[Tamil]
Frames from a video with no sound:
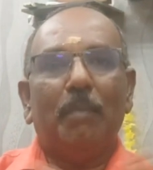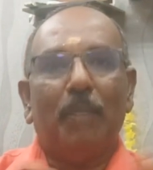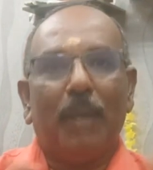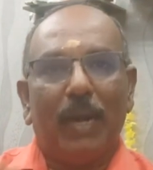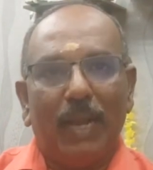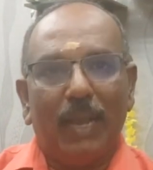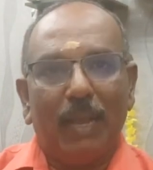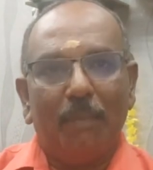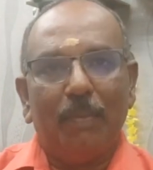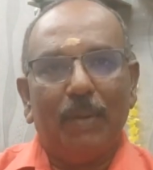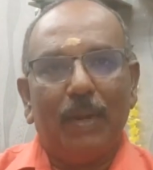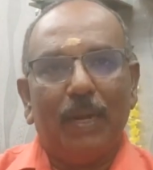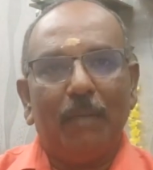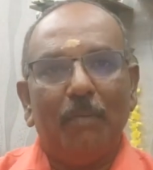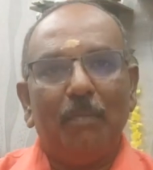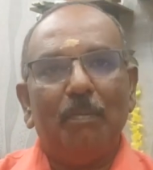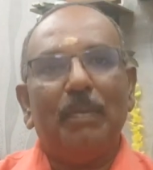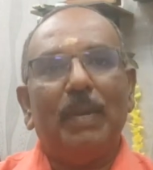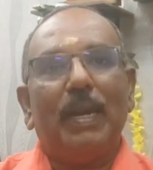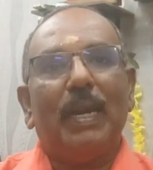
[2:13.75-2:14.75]

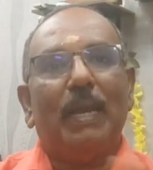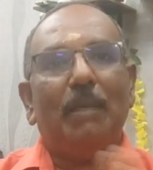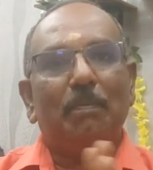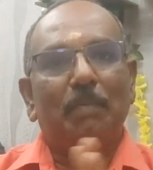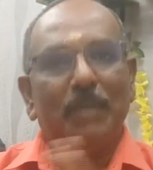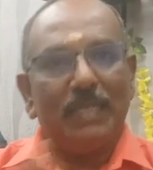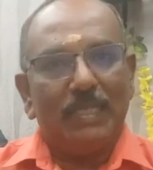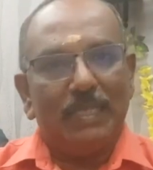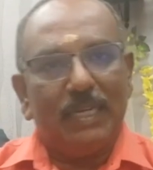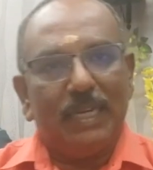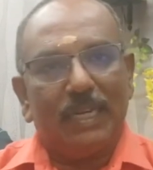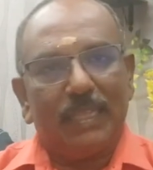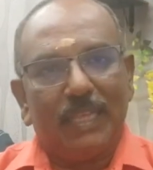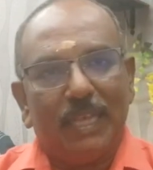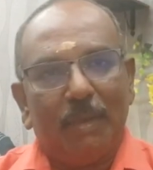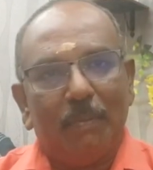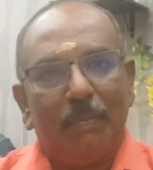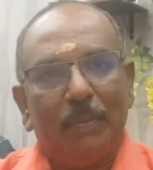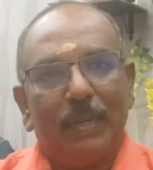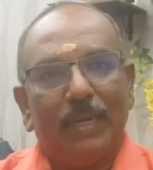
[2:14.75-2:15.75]
பழாப்பழம் பழா பிஞ்சு
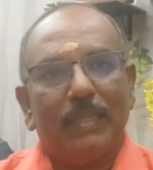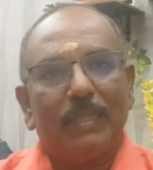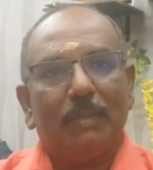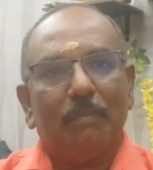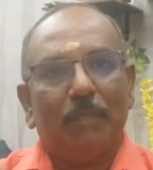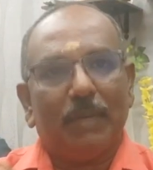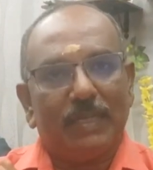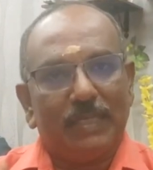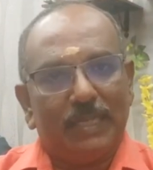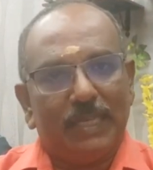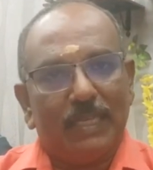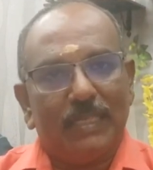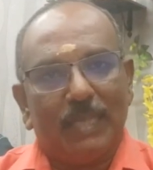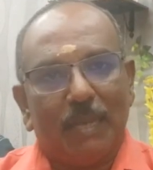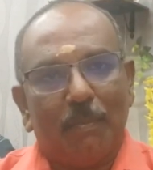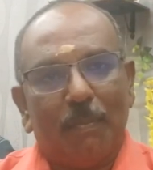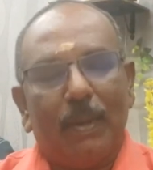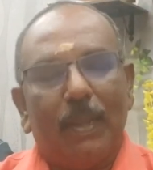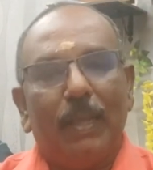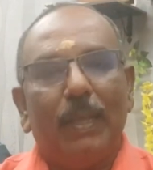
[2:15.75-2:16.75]
எடுத்தால் பழுத்து பச்சையை
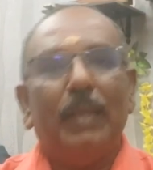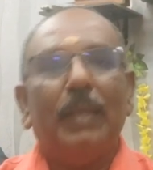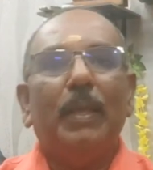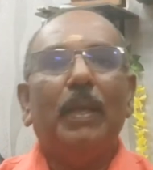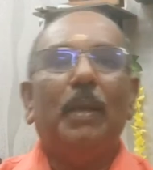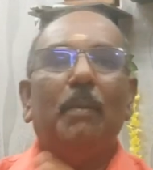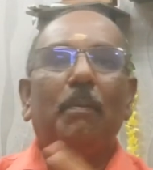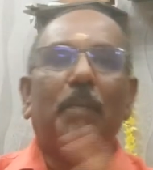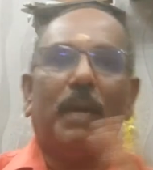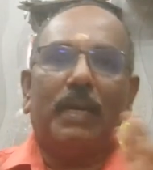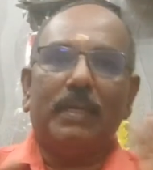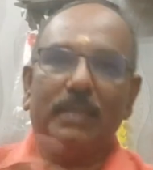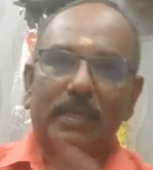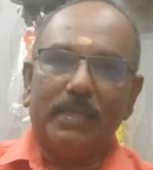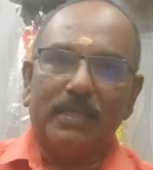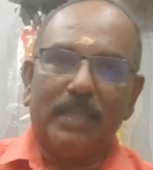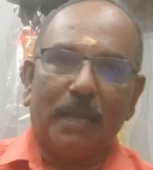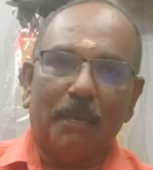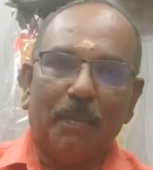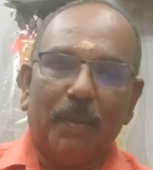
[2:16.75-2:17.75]
சாப்பிட்லாம்
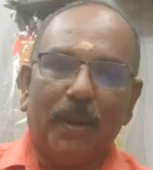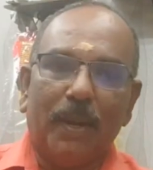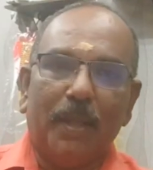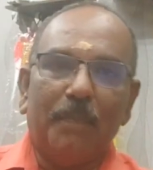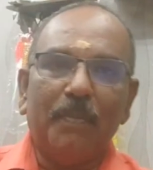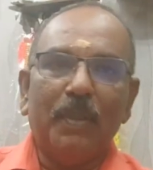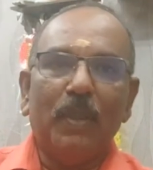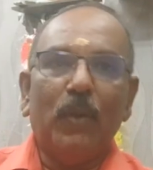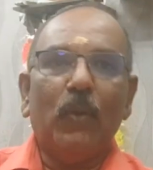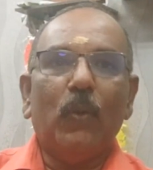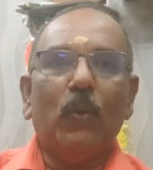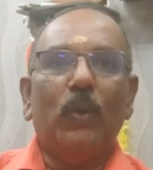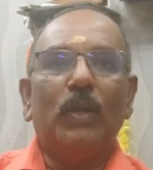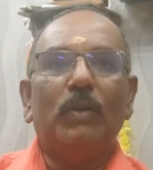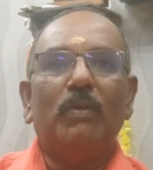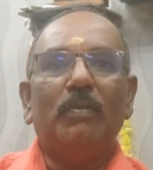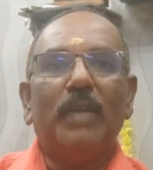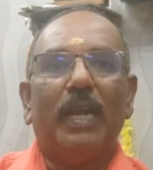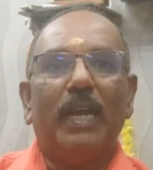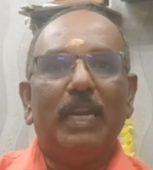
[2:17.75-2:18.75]
பழுத்தது சாப்பிட்லாம்
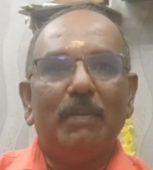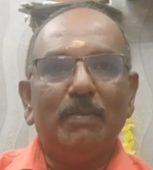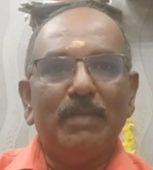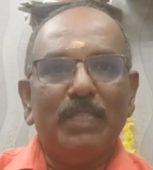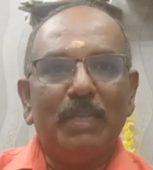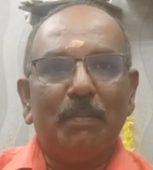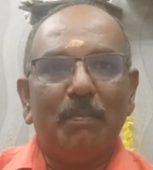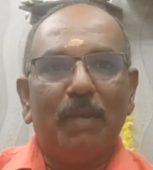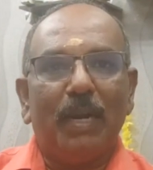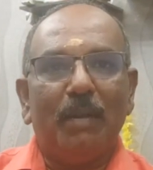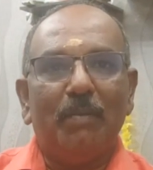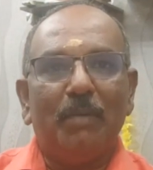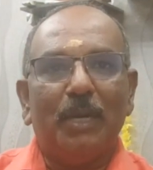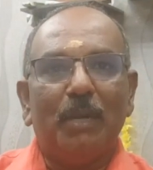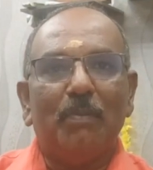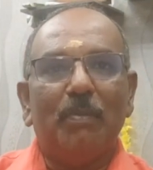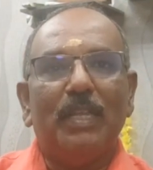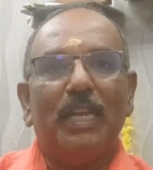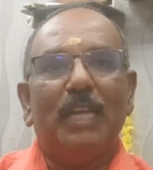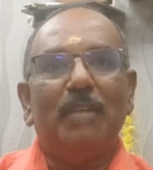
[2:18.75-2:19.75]
ஒரு எலுமிச்சம் பழம்
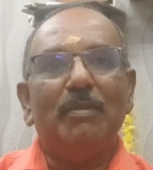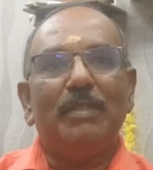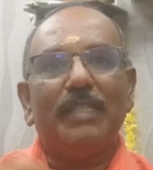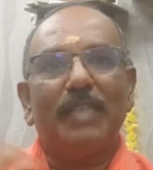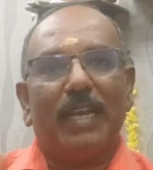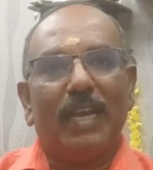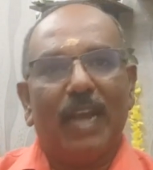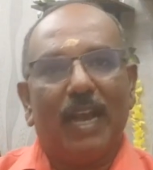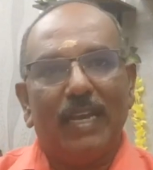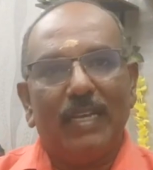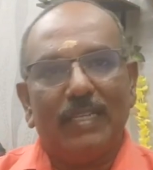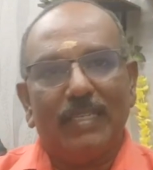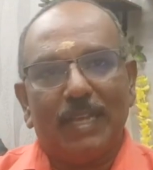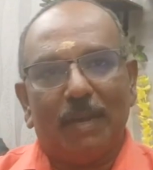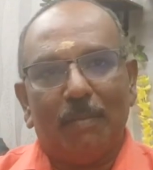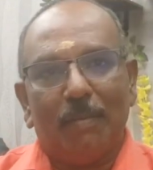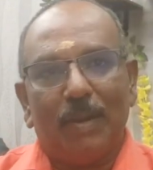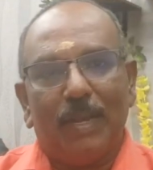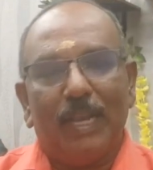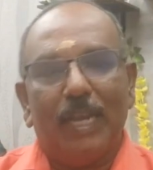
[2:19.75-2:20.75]
எடுக்கும்போது எலுமிச்சை காயும்
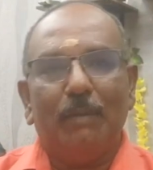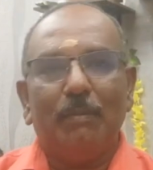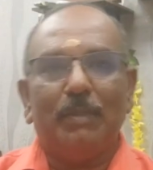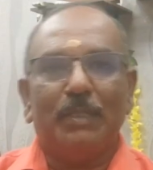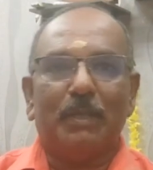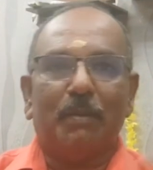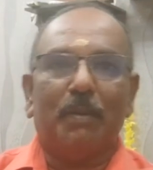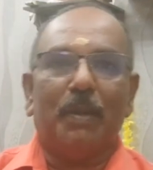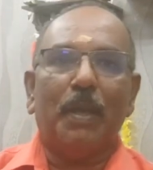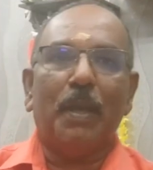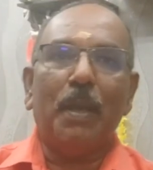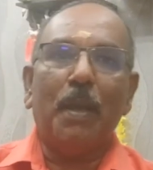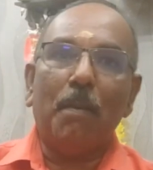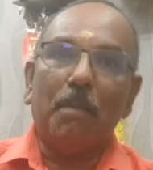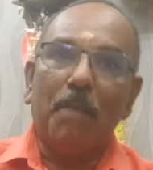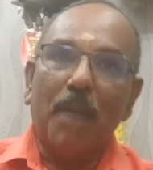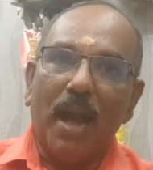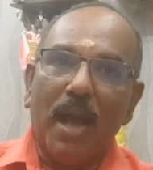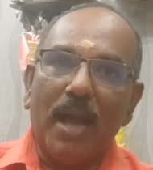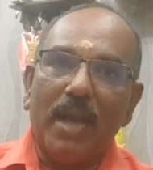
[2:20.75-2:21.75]
சாப்பிட்லாம் பழம்
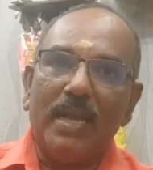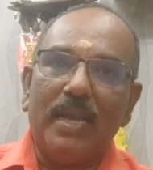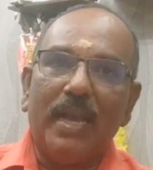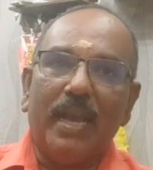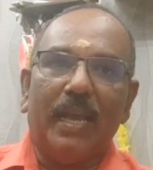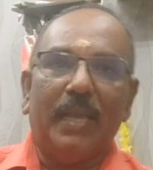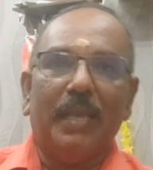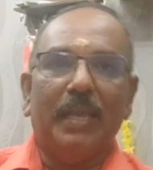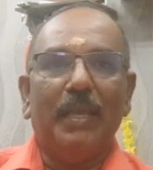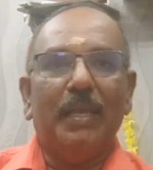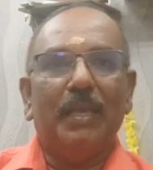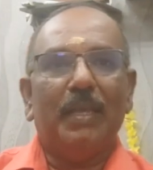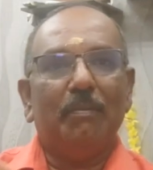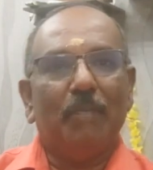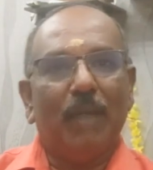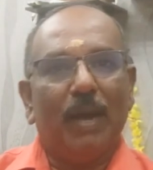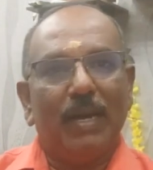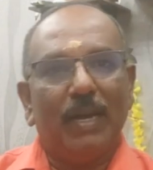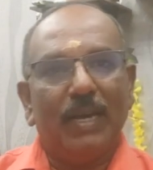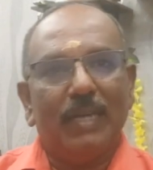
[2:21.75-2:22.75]
மாங்காய்
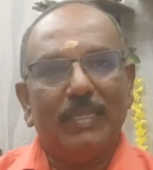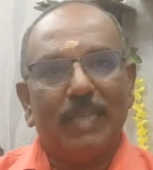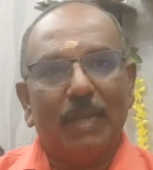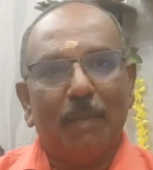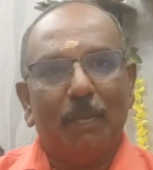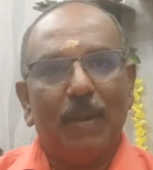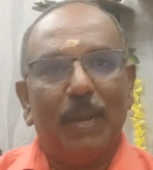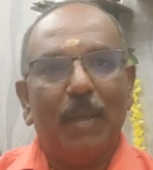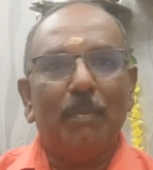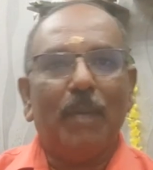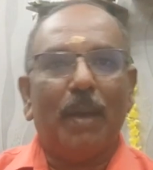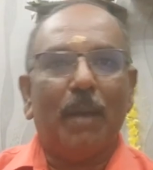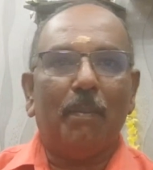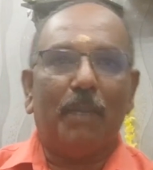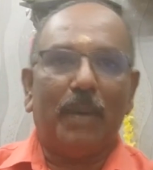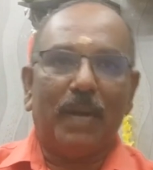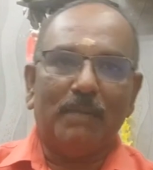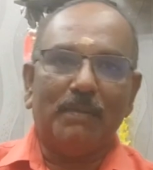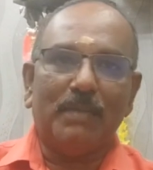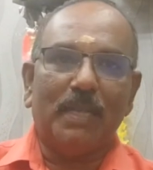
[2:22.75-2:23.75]
மாங்காய் சாப்பிட்லாம்
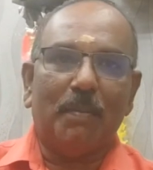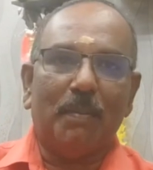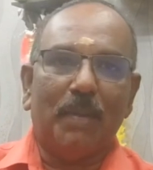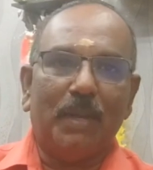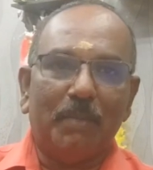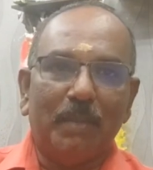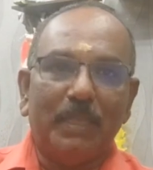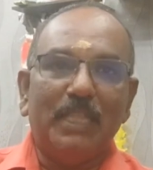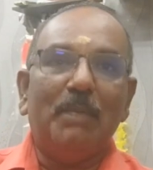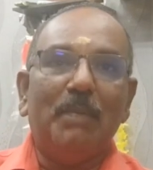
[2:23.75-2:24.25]
மாம்பழம் சாப்பிட்லாம்